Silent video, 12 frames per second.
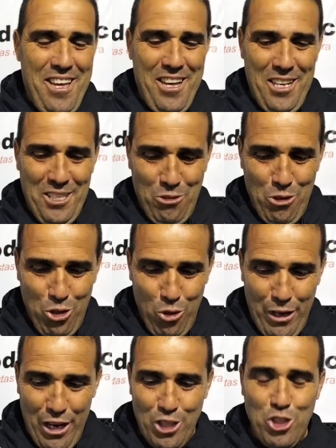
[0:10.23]
eh, sobre
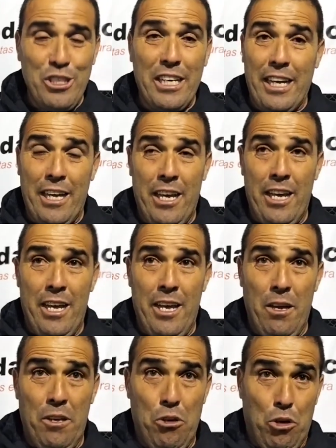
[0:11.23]
todo valoración de
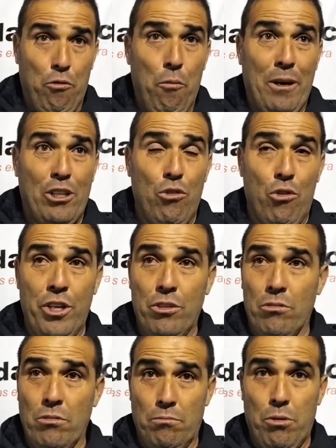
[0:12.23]
que yo creo que fue un partido
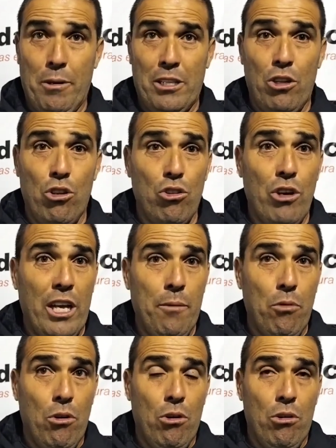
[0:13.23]
bonito. parte de los dos
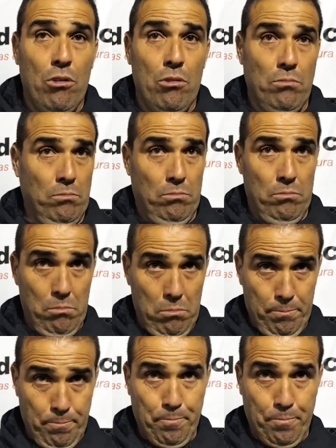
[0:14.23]
equipos,
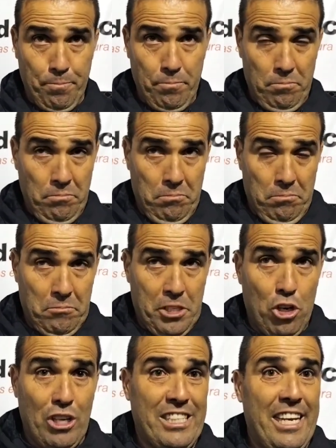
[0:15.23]
mm,
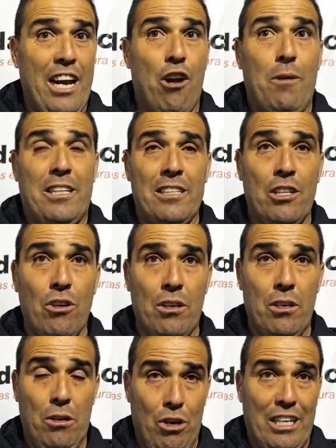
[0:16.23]
creo que se ganaron bastante
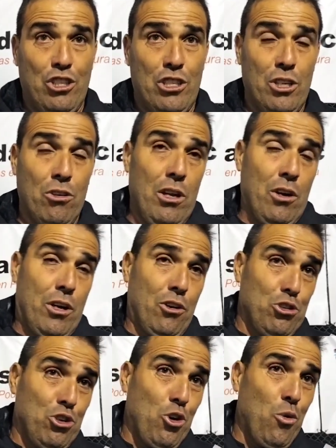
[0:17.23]
ocasiones de gol, aunque a
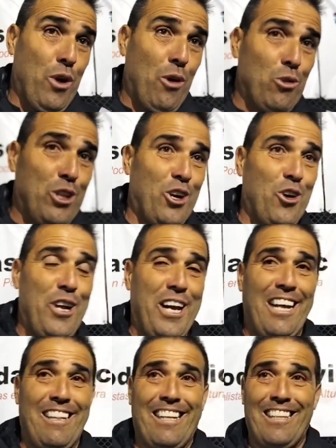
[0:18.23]
nosotros nos hubiera gustado que nos
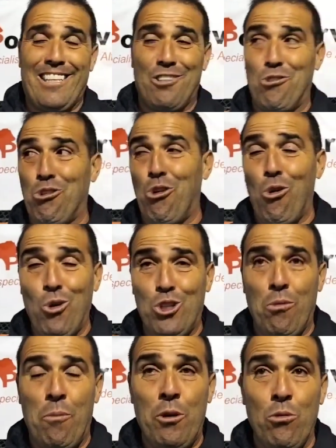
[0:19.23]
generaran tantas, sobre todo en los
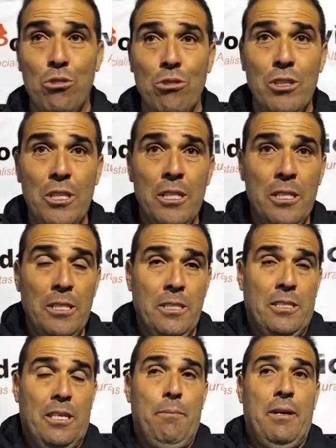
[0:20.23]
últimos minutos.
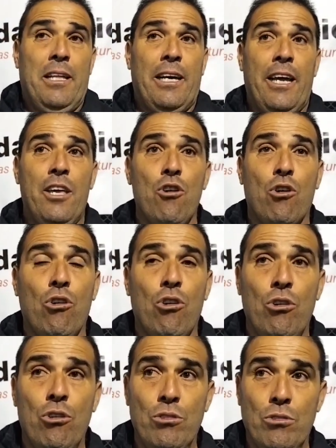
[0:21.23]
Es verdad que ellos
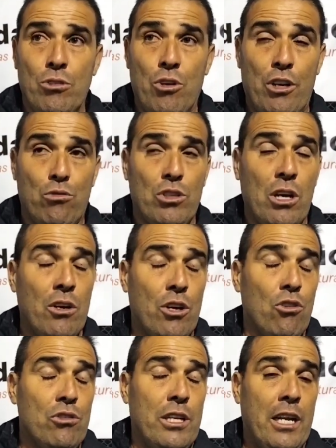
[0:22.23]
con, con el resultado en
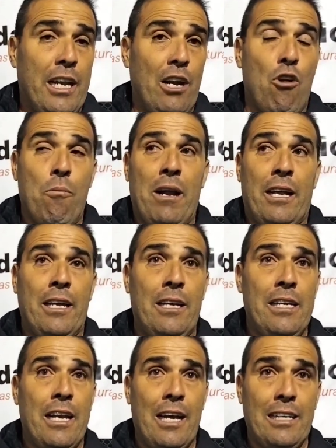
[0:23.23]
contra era normal que
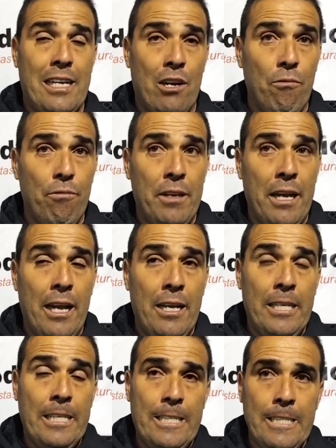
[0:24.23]
ya eran ese round
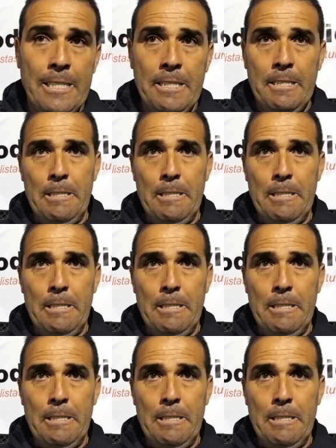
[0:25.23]
final y